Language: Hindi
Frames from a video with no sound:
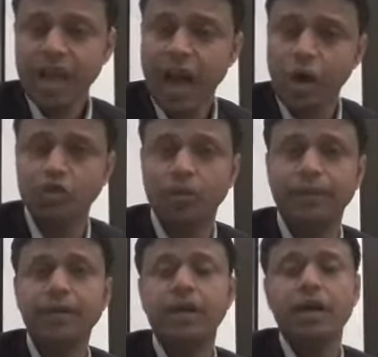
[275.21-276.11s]
हाउसकीपिंग
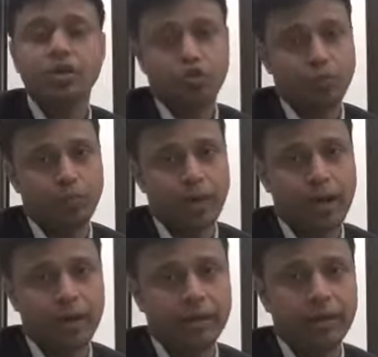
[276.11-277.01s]

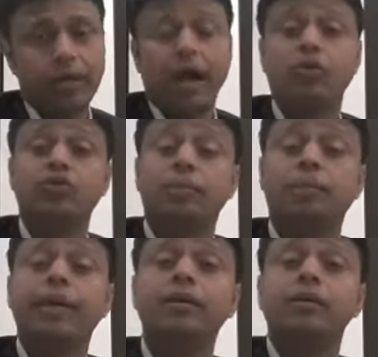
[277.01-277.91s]
सुपर हाउसकीपिंग